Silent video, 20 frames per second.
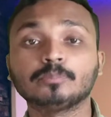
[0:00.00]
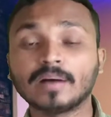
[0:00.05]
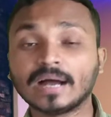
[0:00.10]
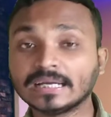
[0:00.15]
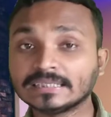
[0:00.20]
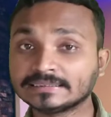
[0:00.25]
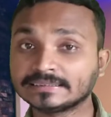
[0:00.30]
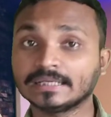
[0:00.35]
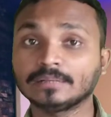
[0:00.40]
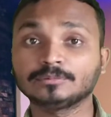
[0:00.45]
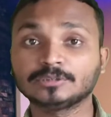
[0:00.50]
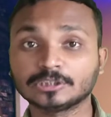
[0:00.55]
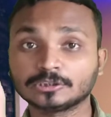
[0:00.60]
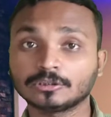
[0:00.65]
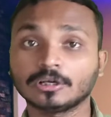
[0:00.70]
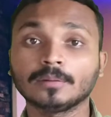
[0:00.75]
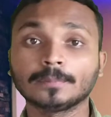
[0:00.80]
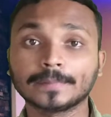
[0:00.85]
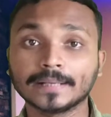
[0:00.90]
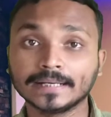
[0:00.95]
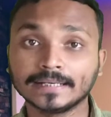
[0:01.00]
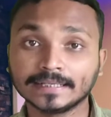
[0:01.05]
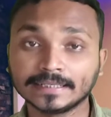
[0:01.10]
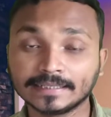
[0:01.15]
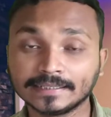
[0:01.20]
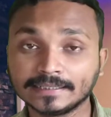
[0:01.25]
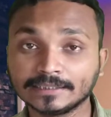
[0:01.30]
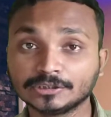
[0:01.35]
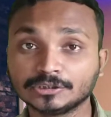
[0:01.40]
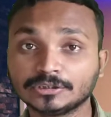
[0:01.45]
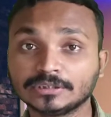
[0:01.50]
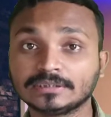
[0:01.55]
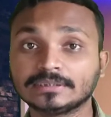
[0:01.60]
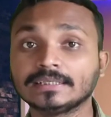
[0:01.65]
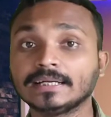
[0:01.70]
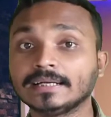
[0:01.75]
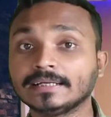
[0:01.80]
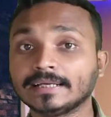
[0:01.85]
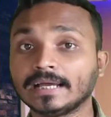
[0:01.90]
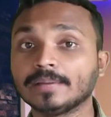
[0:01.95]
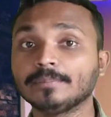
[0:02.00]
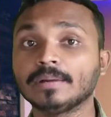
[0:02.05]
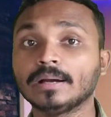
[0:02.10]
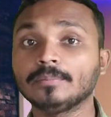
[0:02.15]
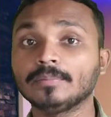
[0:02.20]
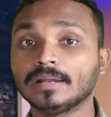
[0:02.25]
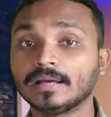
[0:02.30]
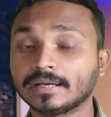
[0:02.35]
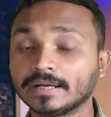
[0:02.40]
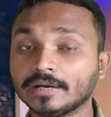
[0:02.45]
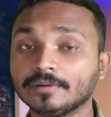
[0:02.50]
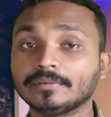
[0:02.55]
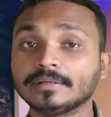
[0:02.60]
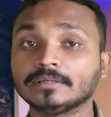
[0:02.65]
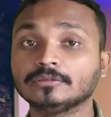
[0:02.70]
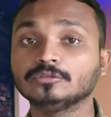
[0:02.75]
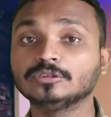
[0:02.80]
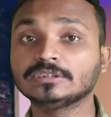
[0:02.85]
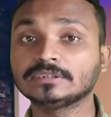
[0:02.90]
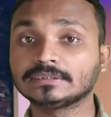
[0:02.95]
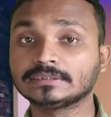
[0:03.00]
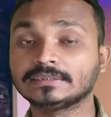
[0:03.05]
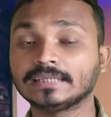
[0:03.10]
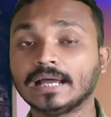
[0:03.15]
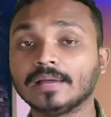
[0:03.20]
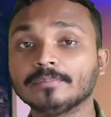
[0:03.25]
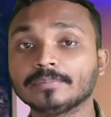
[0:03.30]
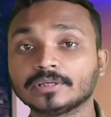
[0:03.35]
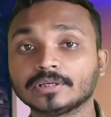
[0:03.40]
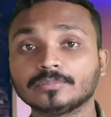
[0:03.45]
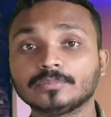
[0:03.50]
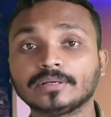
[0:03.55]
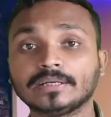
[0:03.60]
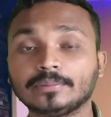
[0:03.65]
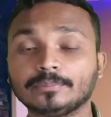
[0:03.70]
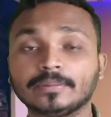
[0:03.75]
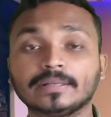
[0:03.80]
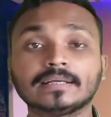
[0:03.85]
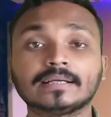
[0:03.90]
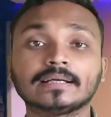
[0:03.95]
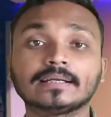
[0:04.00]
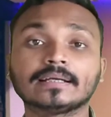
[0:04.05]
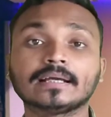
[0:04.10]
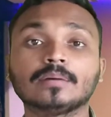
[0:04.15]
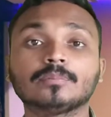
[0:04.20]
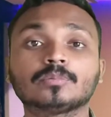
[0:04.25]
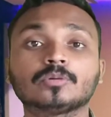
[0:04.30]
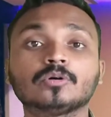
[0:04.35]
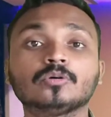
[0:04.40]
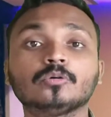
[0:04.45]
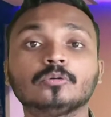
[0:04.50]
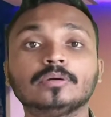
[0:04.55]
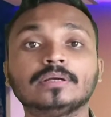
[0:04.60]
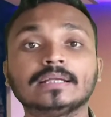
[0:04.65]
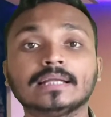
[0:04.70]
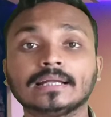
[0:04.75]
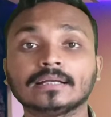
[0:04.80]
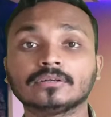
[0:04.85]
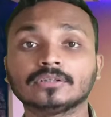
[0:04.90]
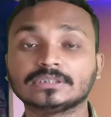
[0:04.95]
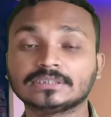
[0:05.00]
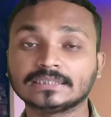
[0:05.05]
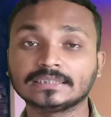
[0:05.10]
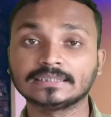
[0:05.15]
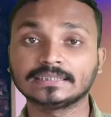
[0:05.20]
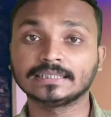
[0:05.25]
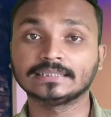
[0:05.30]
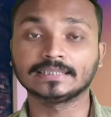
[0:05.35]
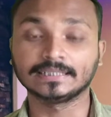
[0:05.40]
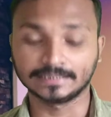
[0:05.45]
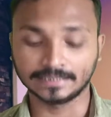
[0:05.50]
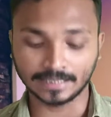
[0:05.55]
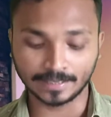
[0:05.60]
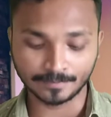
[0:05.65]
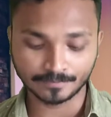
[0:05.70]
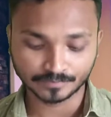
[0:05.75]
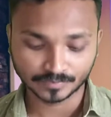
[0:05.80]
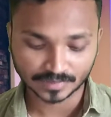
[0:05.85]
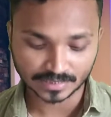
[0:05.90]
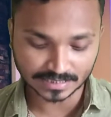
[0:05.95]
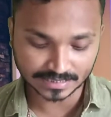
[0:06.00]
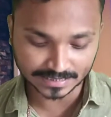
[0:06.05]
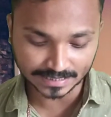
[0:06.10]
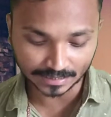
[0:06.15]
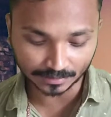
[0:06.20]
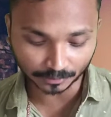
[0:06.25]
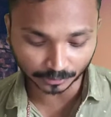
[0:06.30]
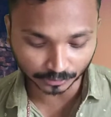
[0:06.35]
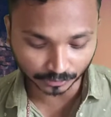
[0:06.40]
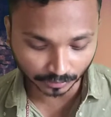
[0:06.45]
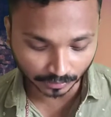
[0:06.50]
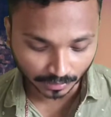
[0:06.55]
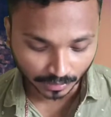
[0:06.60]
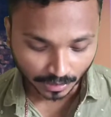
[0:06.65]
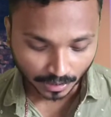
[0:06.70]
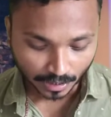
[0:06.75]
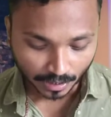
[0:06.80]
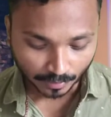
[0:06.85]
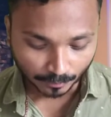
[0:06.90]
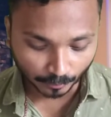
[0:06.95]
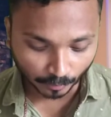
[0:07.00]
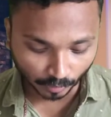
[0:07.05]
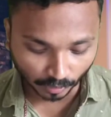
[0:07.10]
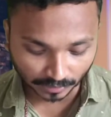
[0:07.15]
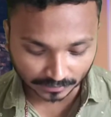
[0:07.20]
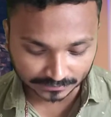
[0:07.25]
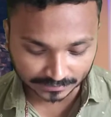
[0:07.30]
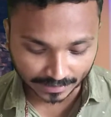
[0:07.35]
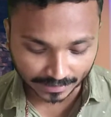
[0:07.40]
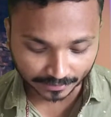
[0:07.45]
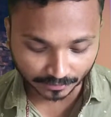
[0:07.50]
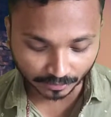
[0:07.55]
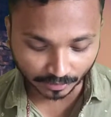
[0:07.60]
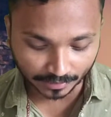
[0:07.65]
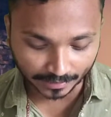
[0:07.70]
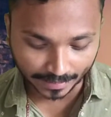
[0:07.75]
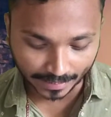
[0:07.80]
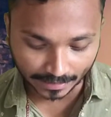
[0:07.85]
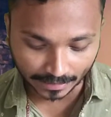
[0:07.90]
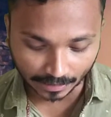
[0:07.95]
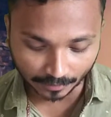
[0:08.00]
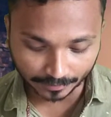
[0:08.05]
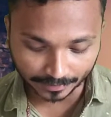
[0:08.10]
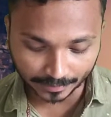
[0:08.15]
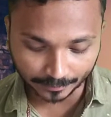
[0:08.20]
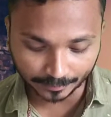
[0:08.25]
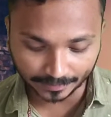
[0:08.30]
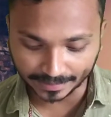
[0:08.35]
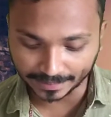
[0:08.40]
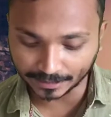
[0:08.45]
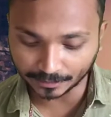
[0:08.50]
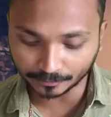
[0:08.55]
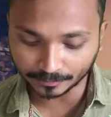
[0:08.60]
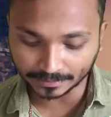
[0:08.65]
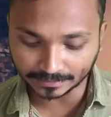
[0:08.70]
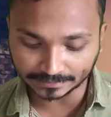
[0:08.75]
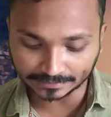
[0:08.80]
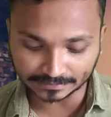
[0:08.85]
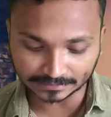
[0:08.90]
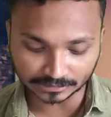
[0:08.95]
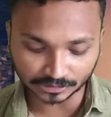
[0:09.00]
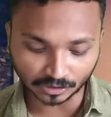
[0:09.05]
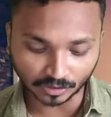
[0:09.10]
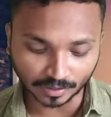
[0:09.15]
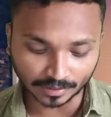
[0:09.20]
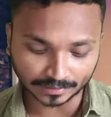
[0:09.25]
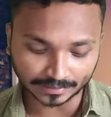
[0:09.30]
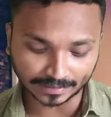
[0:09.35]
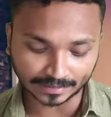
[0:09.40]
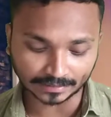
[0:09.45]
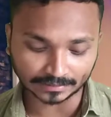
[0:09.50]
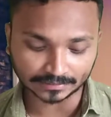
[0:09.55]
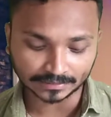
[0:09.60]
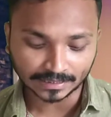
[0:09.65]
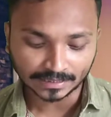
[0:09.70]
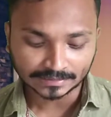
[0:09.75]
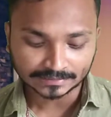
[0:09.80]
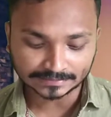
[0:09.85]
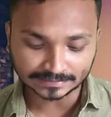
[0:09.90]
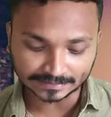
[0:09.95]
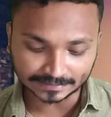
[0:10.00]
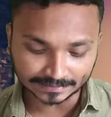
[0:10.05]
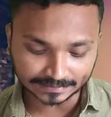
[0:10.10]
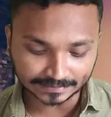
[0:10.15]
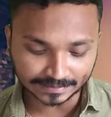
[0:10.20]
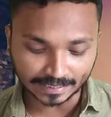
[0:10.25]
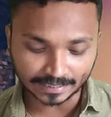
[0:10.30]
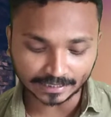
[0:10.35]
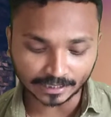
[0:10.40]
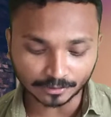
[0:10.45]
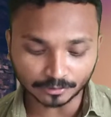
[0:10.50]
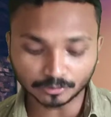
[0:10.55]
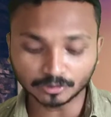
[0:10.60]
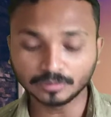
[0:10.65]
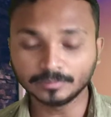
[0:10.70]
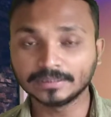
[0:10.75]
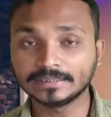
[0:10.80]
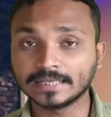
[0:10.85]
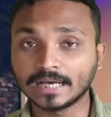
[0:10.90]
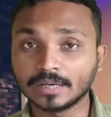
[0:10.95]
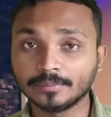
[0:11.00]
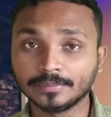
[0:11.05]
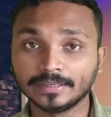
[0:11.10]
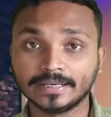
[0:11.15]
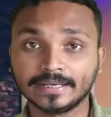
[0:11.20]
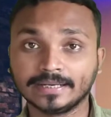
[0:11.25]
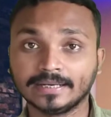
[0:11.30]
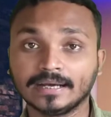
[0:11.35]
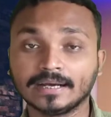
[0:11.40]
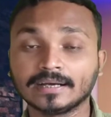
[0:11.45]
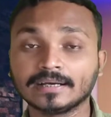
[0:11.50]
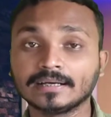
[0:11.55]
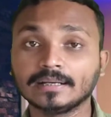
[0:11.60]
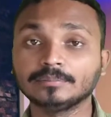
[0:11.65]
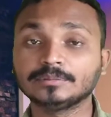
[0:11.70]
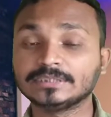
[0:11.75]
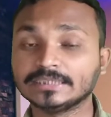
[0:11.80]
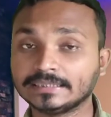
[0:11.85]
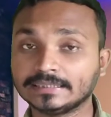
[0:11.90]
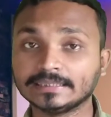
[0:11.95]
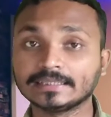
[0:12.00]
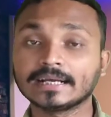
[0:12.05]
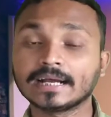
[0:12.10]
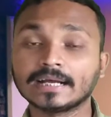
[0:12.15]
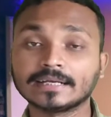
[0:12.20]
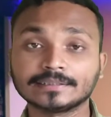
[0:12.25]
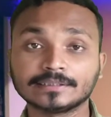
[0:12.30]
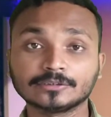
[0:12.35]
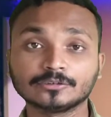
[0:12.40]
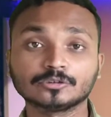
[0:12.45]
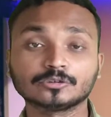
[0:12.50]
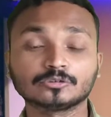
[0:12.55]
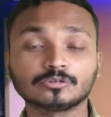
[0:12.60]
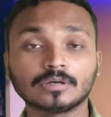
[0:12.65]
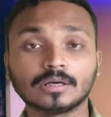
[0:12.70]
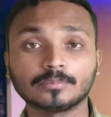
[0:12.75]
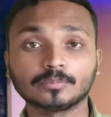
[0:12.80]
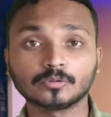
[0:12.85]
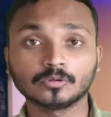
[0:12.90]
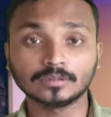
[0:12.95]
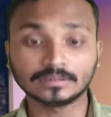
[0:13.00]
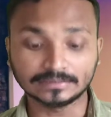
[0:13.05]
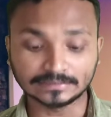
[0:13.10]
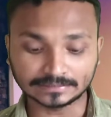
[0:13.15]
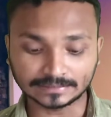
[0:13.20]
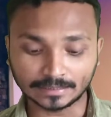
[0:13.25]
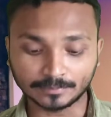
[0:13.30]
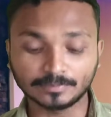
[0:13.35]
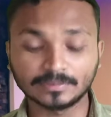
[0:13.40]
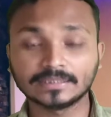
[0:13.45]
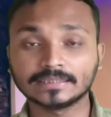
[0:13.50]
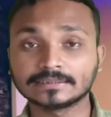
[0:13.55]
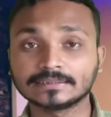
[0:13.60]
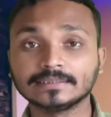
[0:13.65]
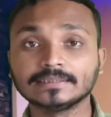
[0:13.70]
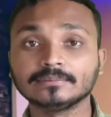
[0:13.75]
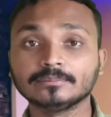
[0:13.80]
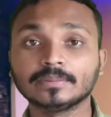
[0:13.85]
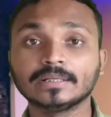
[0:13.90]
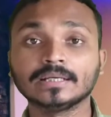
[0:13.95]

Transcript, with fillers: फास्ट कैप्चा सॉल्व करने के लिए जितना टाइम आप लगाओगे उस टाइम के ऊपर डिपेंड करके आपको विनर घोषित किया जाएगा इससे अलावा दोस्तों बॉट्स आर नॉट अलाउ इफ एनी वन इज कॉट कैच चीटिंग अकाउंट विल बी टर्मिनेटेड अगर आप चीटिंग करते दोस्तों आपको इस एप्लीकेशन